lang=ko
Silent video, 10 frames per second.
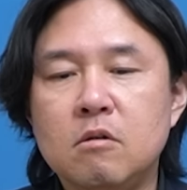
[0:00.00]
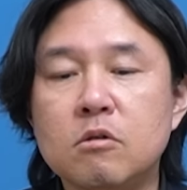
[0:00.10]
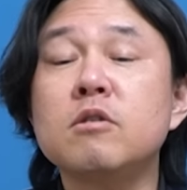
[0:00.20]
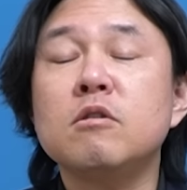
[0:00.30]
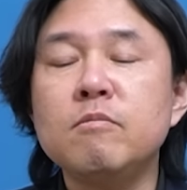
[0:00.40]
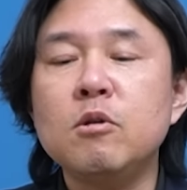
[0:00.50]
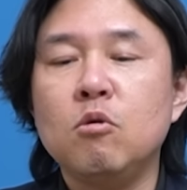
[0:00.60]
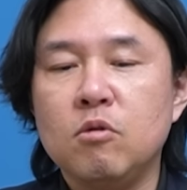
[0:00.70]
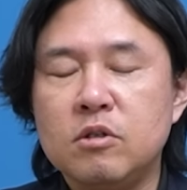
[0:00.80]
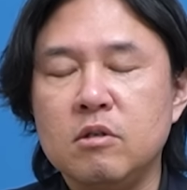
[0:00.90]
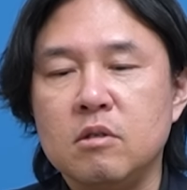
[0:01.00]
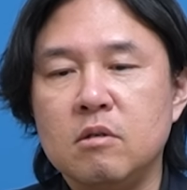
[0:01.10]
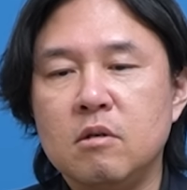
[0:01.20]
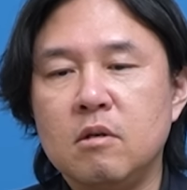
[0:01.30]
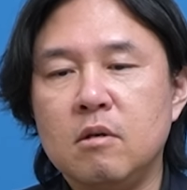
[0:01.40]
어쨌든 흥미로운 것은
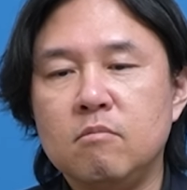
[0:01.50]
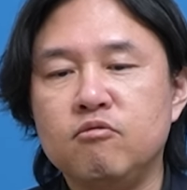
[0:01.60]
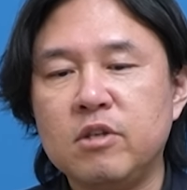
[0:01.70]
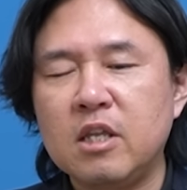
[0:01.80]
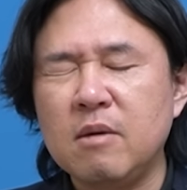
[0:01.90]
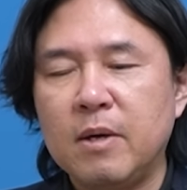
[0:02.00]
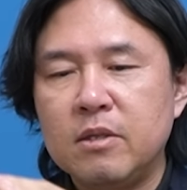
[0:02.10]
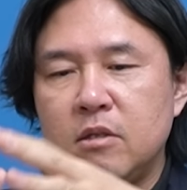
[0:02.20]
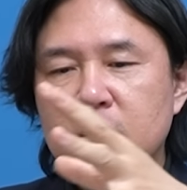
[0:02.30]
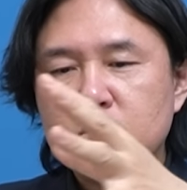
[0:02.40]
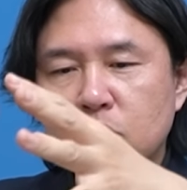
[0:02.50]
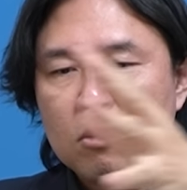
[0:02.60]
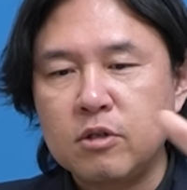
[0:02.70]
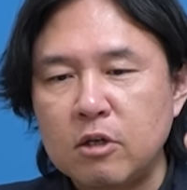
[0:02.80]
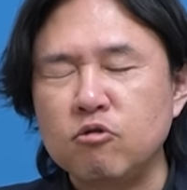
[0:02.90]
부산의
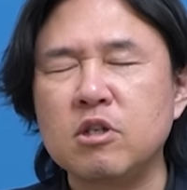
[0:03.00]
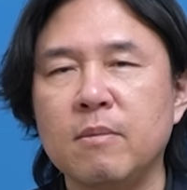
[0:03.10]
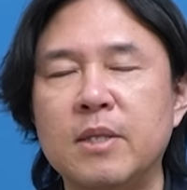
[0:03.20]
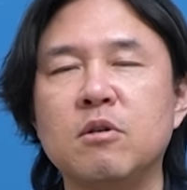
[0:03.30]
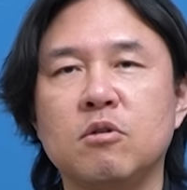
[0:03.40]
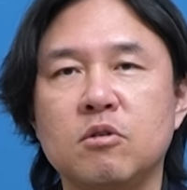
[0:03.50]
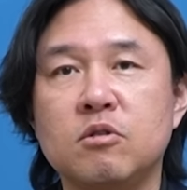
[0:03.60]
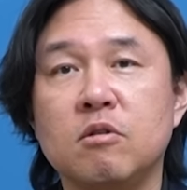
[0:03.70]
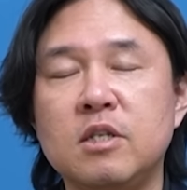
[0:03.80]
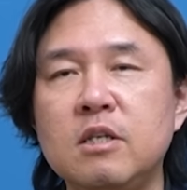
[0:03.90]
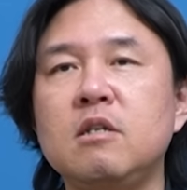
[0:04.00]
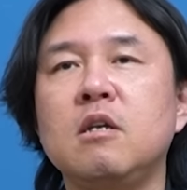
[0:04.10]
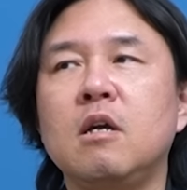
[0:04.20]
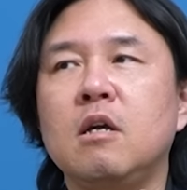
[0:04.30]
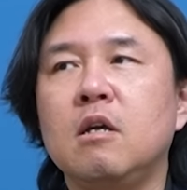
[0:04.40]
정책이주지가 만들어졌죠. 이
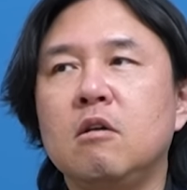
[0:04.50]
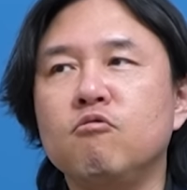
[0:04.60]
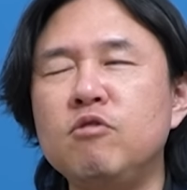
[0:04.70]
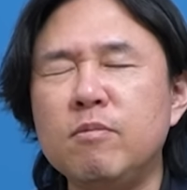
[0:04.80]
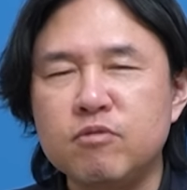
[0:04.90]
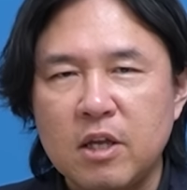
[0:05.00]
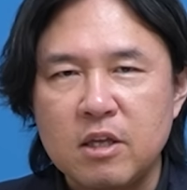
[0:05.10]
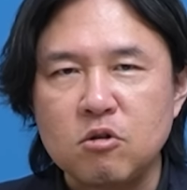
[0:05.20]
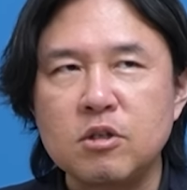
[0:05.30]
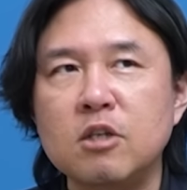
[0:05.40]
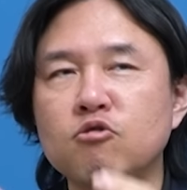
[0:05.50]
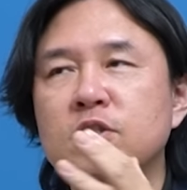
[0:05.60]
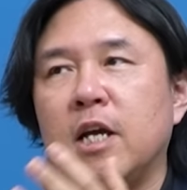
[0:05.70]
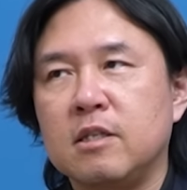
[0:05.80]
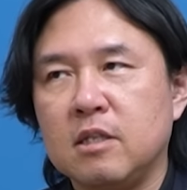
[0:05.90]
우리 부산엔
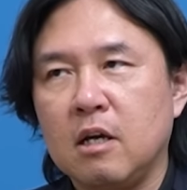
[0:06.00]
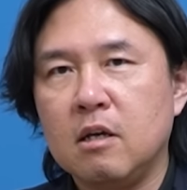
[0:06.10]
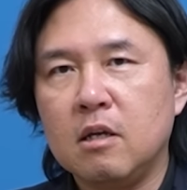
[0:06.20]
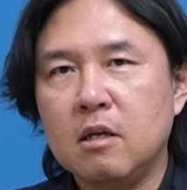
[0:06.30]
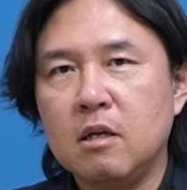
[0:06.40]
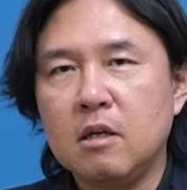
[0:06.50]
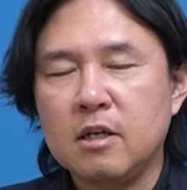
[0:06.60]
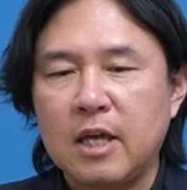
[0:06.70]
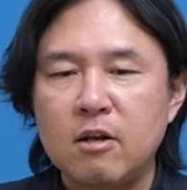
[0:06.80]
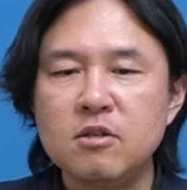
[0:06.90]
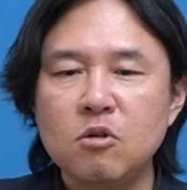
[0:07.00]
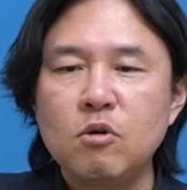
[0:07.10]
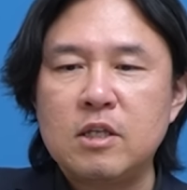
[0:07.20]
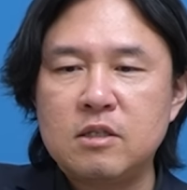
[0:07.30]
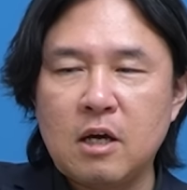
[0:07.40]
정책이주지가 있다, 그러니까 다른 데도
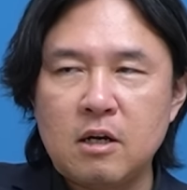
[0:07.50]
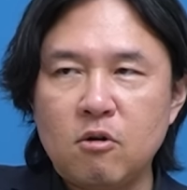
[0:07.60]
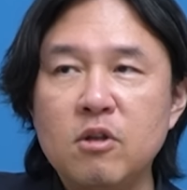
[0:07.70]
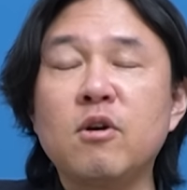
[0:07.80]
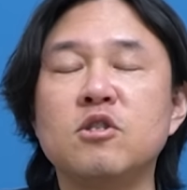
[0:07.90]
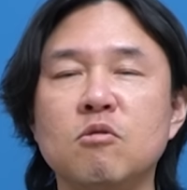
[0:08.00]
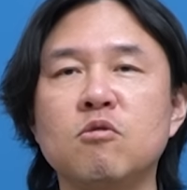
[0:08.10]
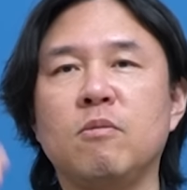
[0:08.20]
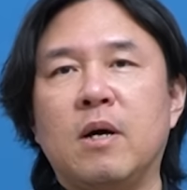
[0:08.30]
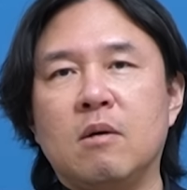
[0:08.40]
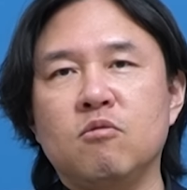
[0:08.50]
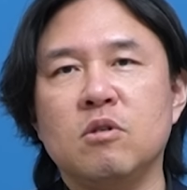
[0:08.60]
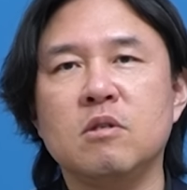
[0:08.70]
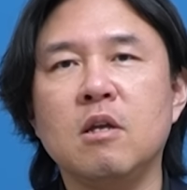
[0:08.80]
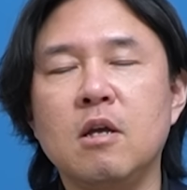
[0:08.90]
있다라고 하는 관점으로
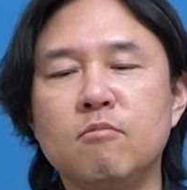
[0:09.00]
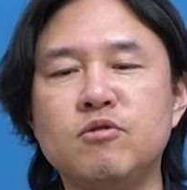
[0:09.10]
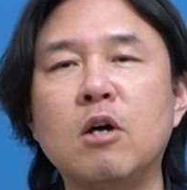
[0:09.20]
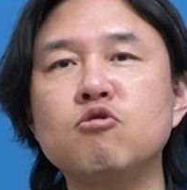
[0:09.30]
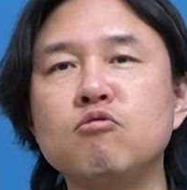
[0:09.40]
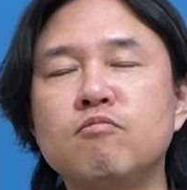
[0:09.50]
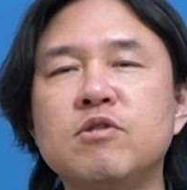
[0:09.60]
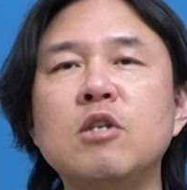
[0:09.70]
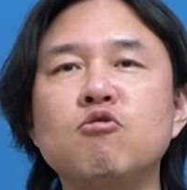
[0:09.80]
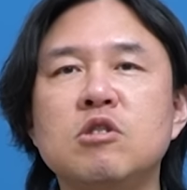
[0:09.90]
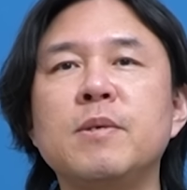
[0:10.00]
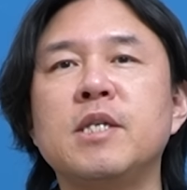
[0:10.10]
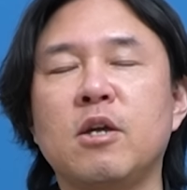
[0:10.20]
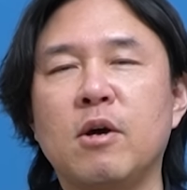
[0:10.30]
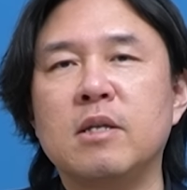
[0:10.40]
바라보는 부산 중심의
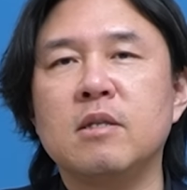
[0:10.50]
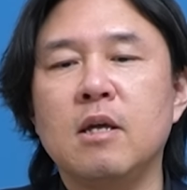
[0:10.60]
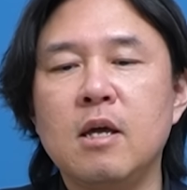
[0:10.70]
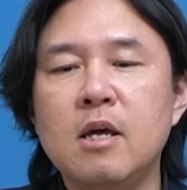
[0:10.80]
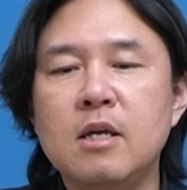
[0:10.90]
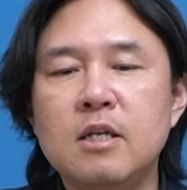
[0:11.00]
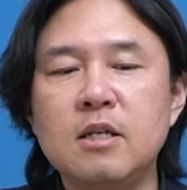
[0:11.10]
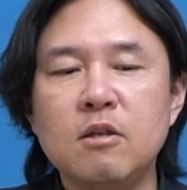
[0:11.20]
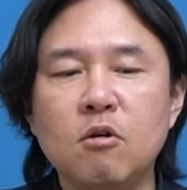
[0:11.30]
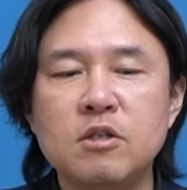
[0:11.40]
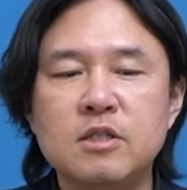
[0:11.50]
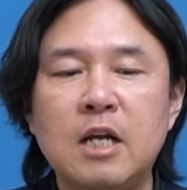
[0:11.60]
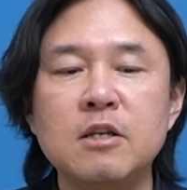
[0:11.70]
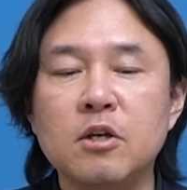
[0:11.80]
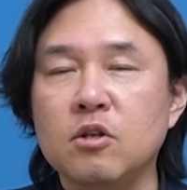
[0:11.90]
세계관이라는 것이
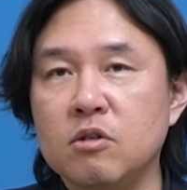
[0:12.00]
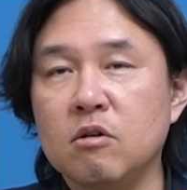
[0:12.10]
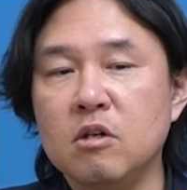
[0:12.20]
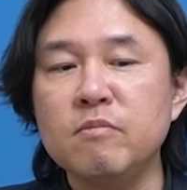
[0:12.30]
잘 느껴져서